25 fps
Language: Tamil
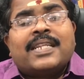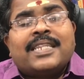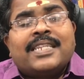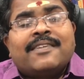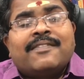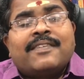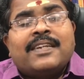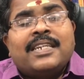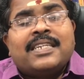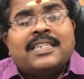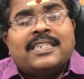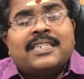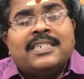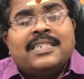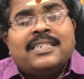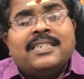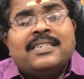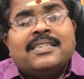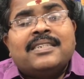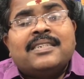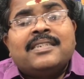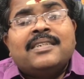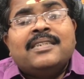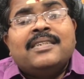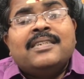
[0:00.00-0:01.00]
பிறந்தவர்களுக்கு
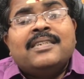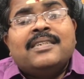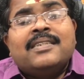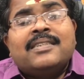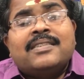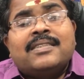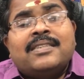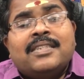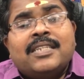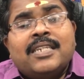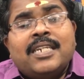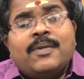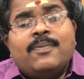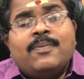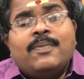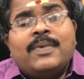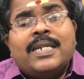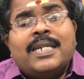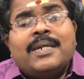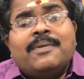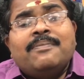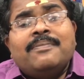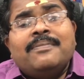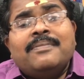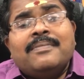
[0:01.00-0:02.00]

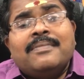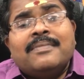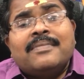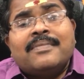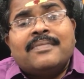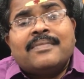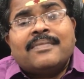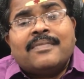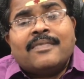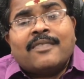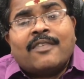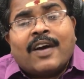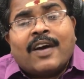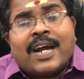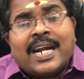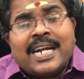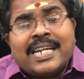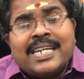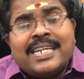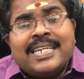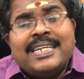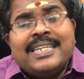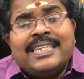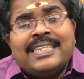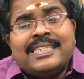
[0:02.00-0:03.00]
திருமணம்
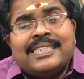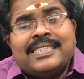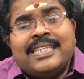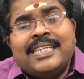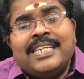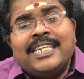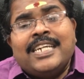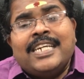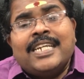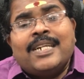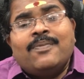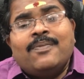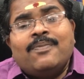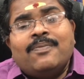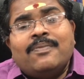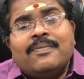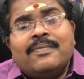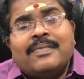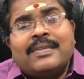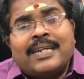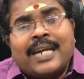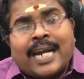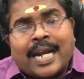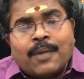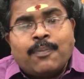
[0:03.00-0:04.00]
வாழ்க்கை சீக்கிரம்
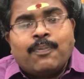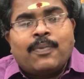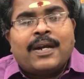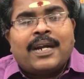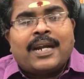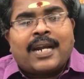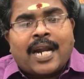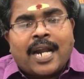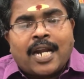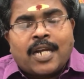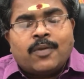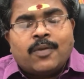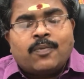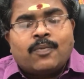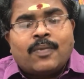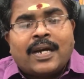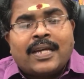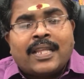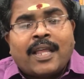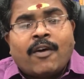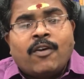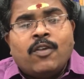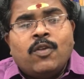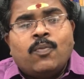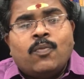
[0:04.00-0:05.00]
நடைபெற்றாலும்
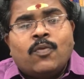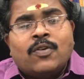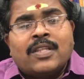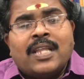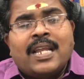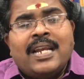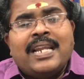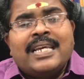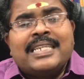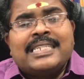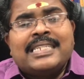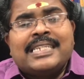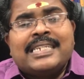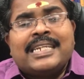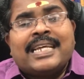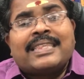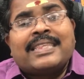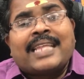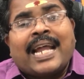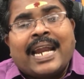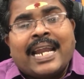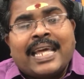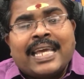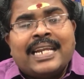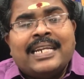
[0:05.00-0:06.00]
அதாவது முதல்ல சில
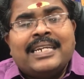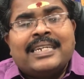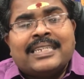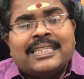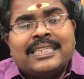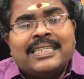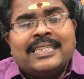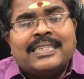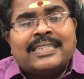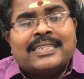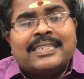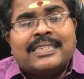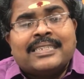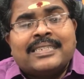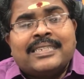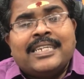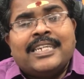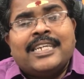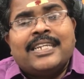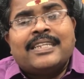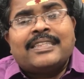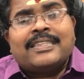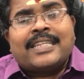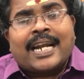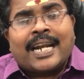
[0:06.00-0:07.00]
தடையிலிருந்து
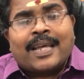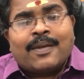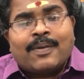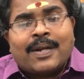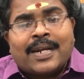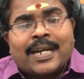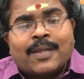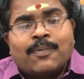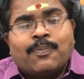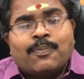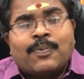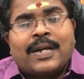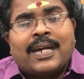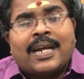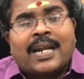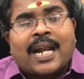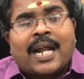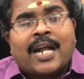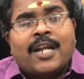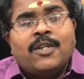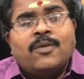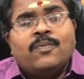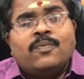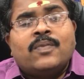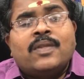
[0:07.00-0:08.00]
சீக்கிரம் தடை
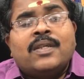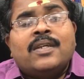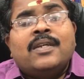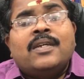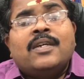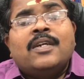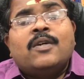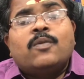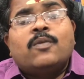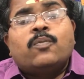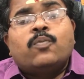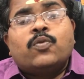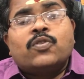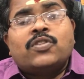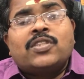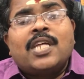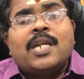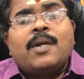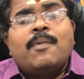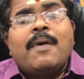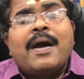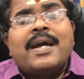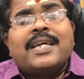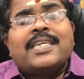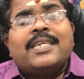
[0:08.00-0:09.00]
நடைபெற்றாலும்
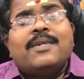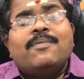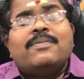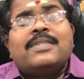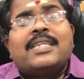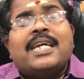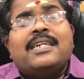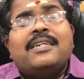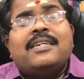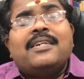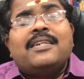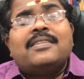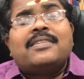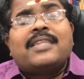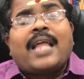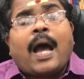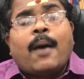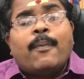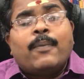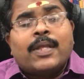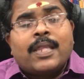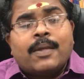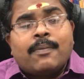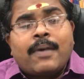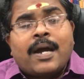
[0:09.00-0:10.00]
புத்திரவாக்கியம் சற்று
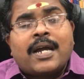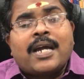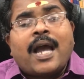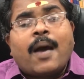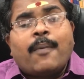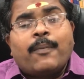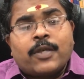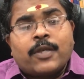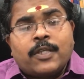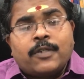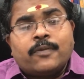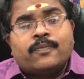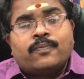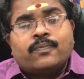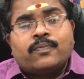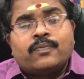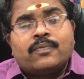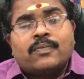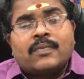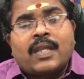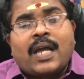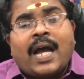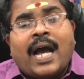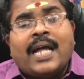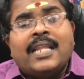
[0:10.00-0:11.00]
தாமதமாக அமையும்
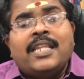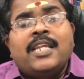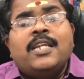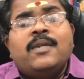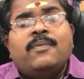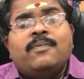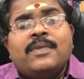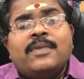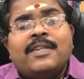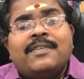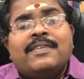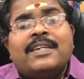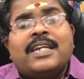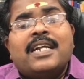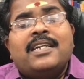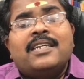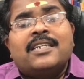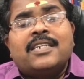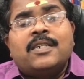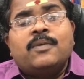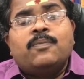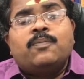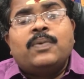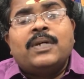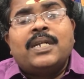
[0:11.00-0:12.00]
அதிலும்
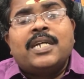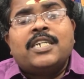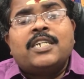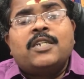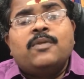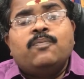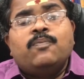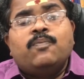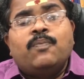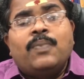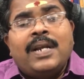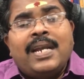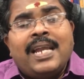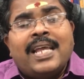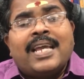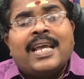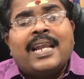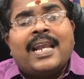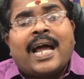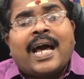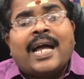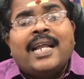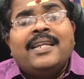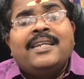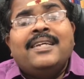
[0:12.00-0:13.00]
இவர்களுக்கு பிறக்கும்
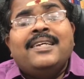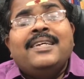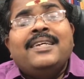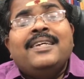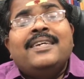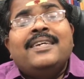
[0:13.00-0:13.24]
பிள்ளைகளால்